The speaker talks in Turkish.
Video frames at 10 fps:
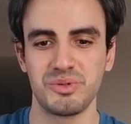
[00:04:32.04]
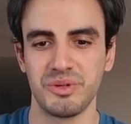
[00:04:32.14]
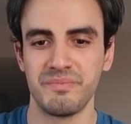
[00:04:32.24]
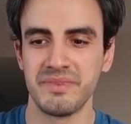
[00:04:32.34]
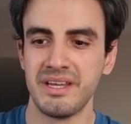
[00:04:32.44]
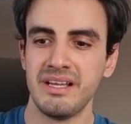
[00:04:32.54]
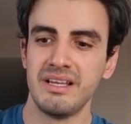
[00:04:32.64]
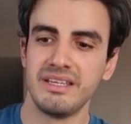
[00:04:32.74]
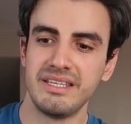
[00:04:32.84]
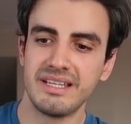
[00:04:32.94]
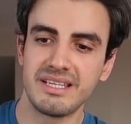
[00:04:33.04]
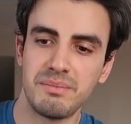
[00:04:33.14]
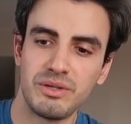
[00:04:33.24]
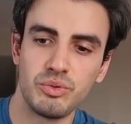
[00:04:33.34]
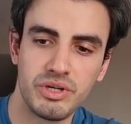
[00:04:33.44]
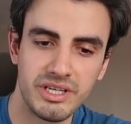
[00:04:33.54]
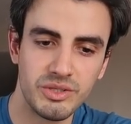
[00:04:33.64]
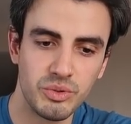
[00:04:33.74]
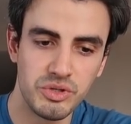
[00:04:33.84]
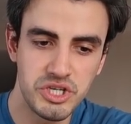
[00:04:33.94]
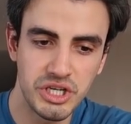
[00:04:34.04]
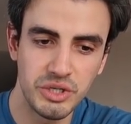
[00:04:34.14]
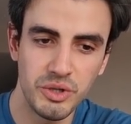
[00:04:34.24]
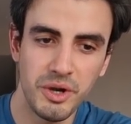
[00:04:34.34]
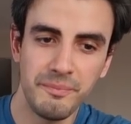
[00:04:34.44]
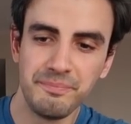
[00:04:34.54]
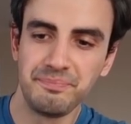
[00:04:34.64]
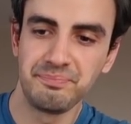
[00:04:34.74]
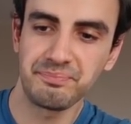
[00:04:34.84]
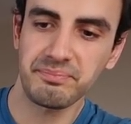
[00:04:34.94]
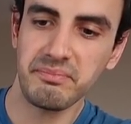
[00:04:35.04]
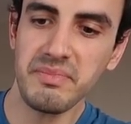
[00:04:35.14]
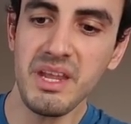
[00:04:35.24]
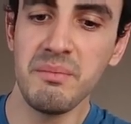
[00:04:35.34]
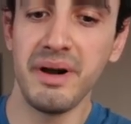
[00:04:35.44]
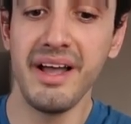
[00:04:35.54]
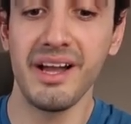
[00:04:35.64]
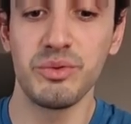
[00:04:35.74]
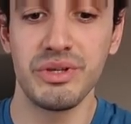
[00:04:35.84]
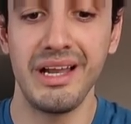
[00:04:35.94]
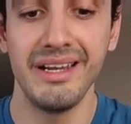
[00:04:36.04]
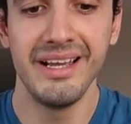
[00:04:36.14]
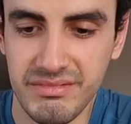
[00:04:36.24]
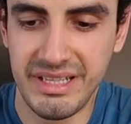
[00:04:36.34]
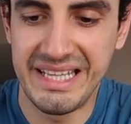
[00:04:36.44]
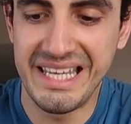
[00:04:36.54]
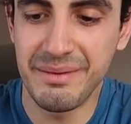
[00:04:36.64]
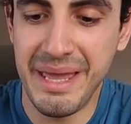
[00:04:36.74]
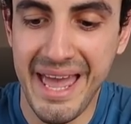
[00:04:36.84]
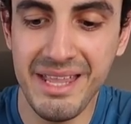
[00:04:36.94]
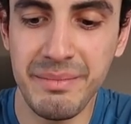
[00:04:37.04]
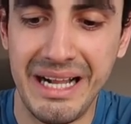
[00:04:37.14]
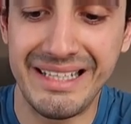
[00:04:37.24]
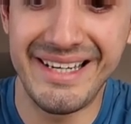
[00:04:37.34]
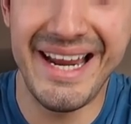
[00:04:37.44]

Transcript: musun? Yine taban yukarı doğru çıkıyor. Baya güzel. Dediğin gibi en belki